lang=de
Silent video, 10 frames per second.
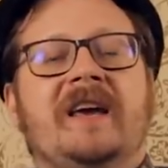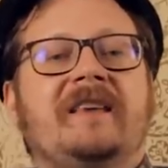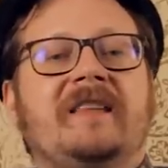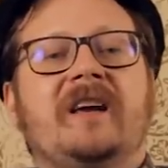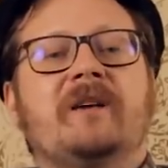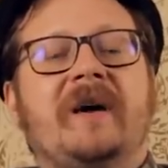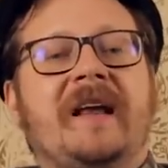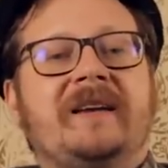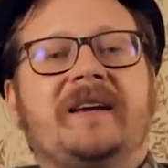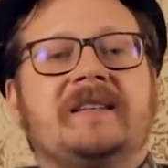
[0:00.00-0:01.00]
Ich denke, man
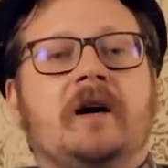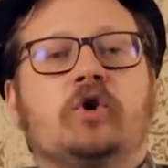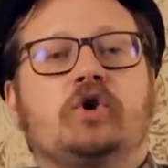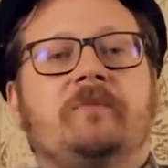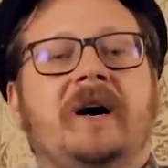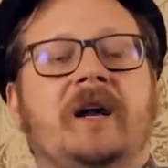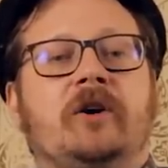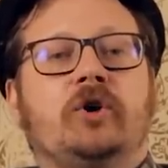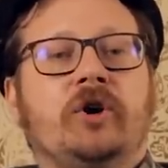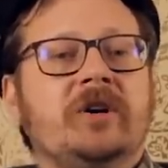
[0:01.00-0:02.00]
hätte es
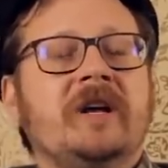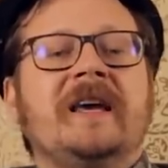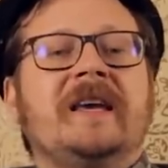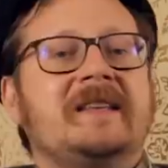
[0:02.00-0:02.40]
aussparen können.